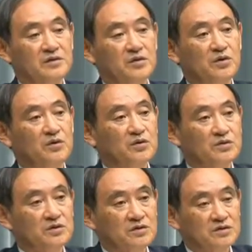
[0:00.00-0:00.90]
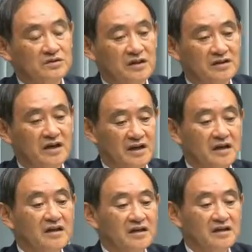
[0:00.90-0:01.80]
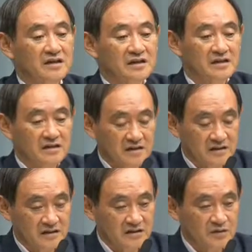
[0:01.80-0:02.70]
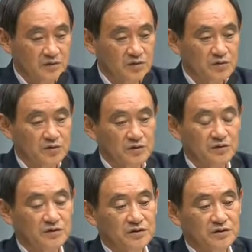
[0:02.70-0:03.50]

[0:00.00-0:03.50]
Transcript: あそこを訪れる方があこの